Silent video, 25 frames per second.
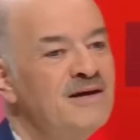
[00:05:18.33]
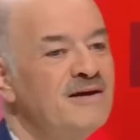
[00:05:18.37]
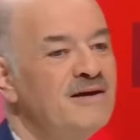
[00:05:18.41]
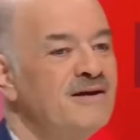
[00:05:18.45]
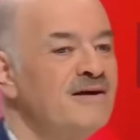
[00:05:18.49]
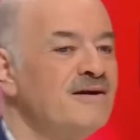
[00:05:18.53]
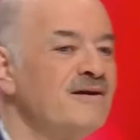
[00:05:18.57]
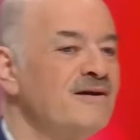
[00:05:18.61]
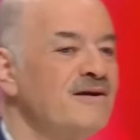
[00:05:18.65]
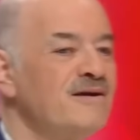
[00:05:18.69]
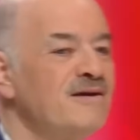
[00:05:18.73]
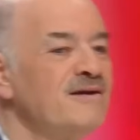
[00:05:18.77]

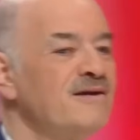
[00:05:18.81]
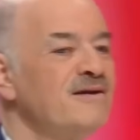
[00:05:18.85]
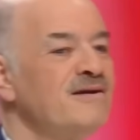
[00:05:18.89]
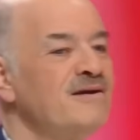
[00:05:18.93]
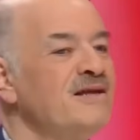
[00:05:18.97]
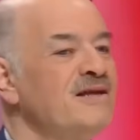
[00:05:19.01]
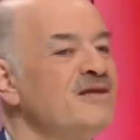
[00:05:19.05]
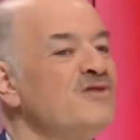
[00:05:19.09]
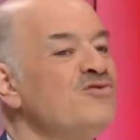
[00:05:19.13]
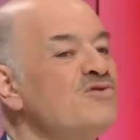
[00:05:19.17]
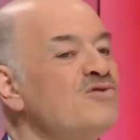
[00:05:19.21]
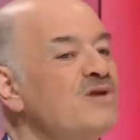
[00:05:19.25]

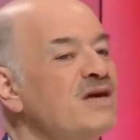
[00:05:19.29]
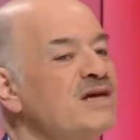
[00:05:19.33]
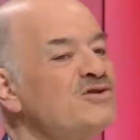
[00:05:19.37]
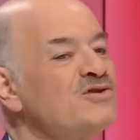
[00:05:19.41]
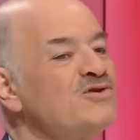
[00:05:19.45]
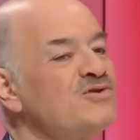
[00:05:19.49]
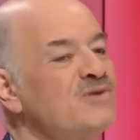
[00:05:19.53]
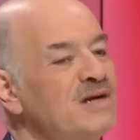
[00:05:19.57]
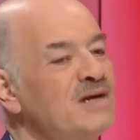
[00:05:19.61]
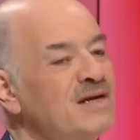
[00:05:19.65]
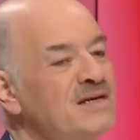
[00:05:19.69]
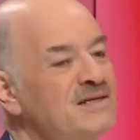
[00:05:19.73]

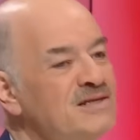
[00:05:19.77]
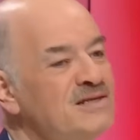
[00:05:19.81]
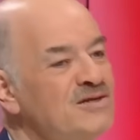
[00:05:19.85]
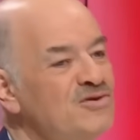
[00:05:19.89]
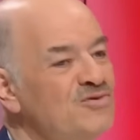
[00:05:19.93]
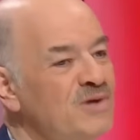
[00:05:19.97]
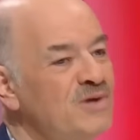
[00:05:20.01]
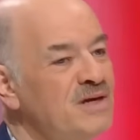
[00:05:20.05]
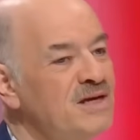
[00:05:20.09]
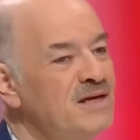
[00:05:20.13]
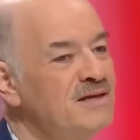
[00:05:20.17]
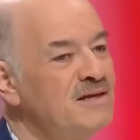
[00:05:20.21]
L'éducation à la
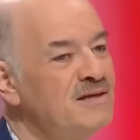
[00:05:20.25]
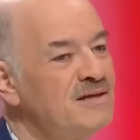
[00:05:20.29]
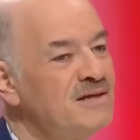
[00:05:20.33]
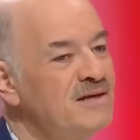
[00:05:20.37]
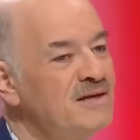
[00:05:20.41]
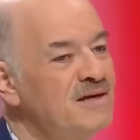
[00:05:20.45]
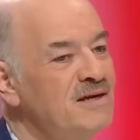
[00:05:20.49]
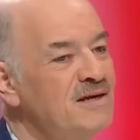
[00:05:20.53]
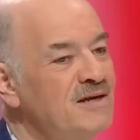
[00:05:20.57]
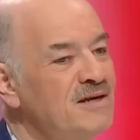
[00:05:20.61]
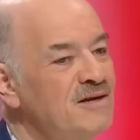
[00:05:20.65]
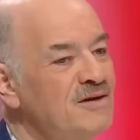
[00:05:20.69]

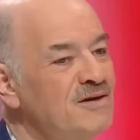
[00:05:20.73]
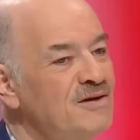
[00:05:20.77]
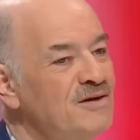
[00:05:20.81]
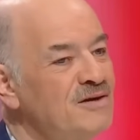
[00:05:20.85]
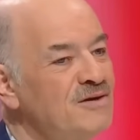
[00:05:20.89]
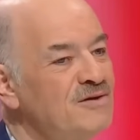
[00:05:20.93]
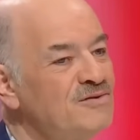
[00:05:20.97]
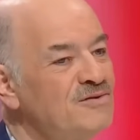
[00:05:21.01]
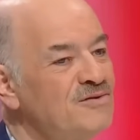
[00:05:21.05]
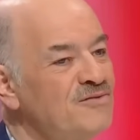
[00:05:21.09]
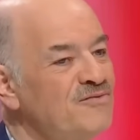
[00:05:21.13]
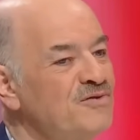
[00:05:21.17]
citoyenneté
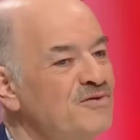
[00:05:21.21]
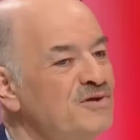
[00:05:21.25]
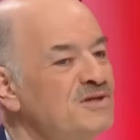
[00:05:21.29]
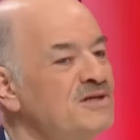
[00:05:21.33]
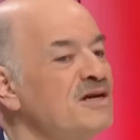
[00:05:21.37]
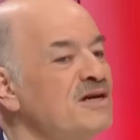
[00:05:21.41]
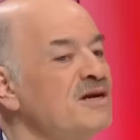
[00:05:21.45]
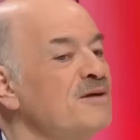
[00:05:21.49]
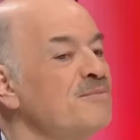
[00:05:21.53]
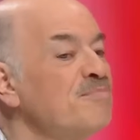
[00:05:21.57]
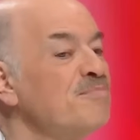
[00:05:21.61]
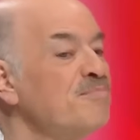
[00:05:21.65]
se
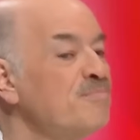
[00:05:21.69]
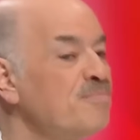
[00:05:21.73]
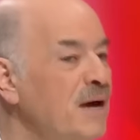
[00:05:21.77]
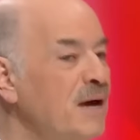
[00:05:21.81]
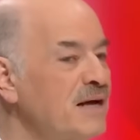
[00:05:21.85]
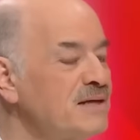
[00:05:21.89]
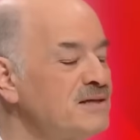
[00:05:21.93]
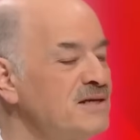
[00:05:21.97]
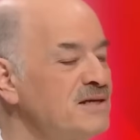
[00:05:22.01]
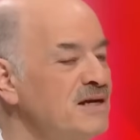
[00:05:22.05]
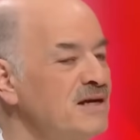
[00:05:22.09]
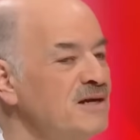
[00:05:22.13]
faisait
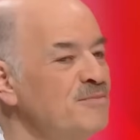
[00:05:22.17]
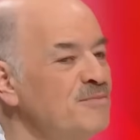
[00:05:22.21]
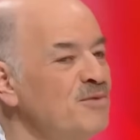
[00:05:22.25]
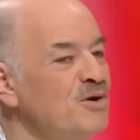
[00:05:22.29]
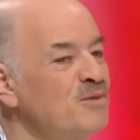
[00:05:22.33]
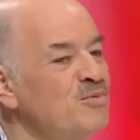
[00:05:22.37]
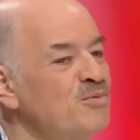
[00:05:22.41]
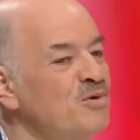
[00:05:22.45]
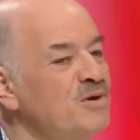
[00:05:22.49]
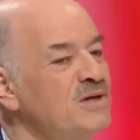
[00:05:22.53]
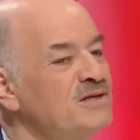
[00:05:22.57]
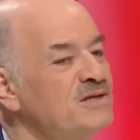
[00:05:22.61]

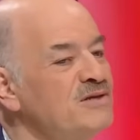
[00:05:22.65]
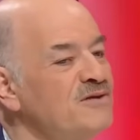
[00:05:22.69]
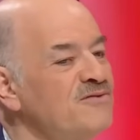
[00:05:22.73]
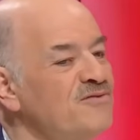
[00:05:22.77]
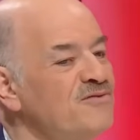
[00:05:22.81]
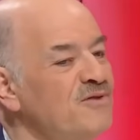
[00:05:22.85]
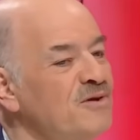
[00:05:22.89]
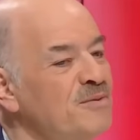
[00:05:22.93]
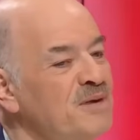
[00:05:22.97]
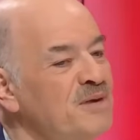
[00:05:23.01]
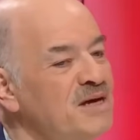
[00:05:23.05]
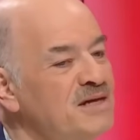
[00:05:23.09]
partiellement pour les
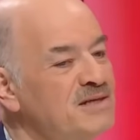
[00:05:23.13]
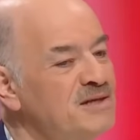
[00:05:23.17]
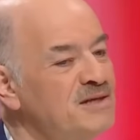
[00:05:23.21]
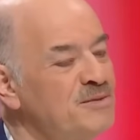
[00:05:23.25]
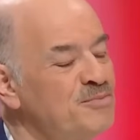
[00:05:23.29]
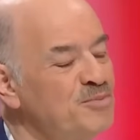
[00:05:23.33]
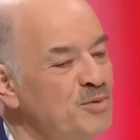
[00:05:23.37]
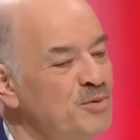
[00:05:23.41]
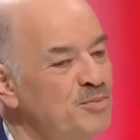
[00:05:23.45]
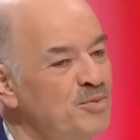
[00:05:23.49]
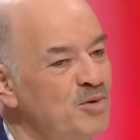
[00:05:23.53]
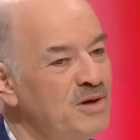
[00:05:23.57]
enfants, mais
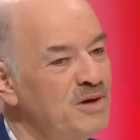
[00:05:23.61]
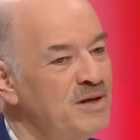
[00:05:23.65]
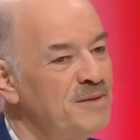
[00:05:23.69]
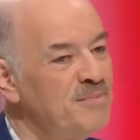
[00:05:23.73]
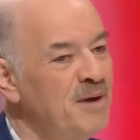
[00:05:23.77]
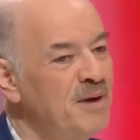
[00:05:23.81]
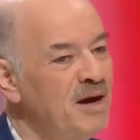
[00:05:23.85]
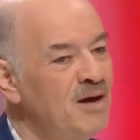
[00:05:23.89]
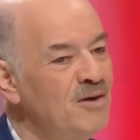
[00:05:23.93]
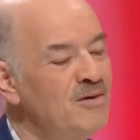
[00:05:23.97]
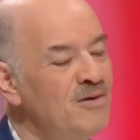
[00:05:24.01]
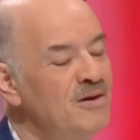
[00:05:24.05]
assez peu pour les
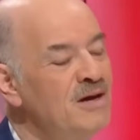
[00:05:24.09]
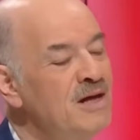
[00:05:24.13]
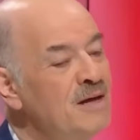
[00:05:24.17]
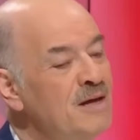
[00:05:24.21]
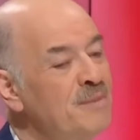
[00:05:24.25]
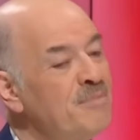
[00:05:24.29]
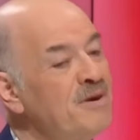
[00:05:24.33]
parents.